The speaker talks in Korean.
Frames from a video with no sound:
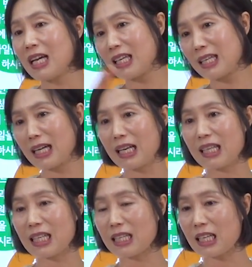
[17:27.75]
인간의
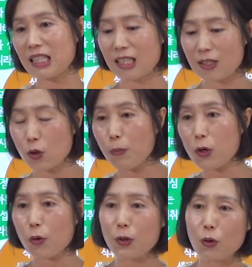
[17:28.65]
대장의 길이는
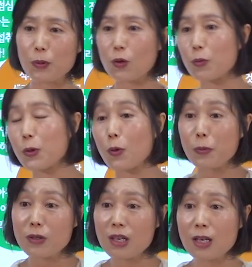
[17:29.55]

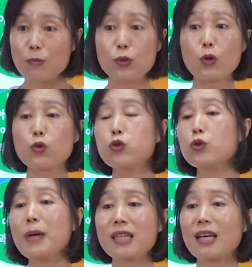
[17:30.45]
꼬불꼬불꼬불꼬불꼬불 무려
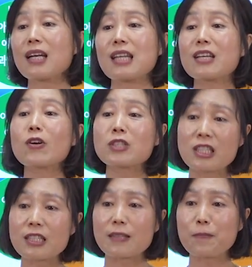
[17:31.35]
9m나 되는
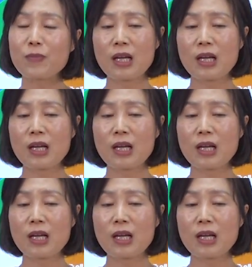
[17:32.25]
것은